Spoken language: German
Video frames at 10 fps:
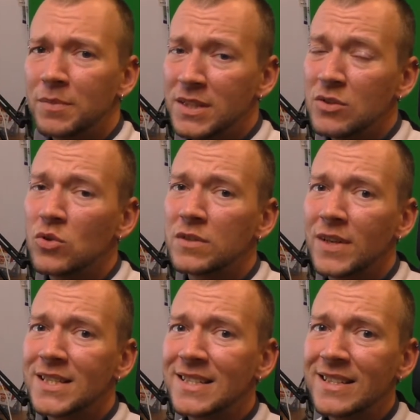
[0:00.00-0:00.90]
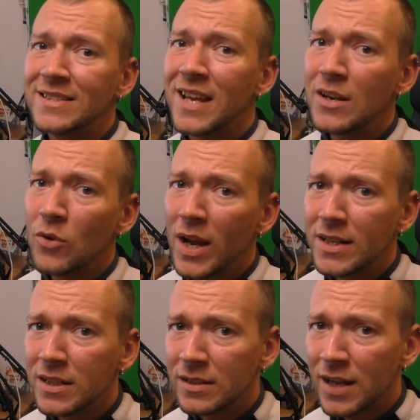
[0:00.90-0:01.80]
beziehungsweise das Nintendo
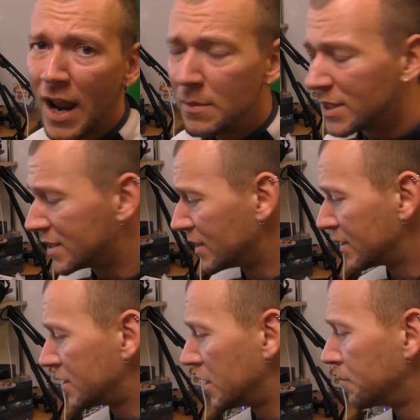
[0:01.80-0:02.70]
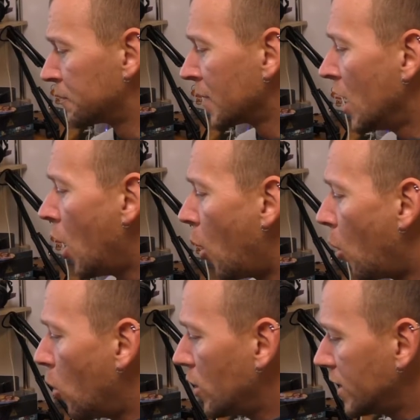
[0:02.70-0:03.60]
Entertainment System
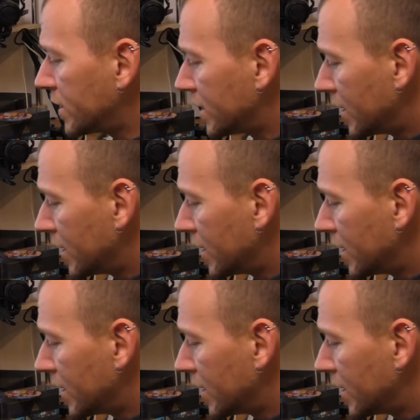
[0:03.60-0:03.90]
und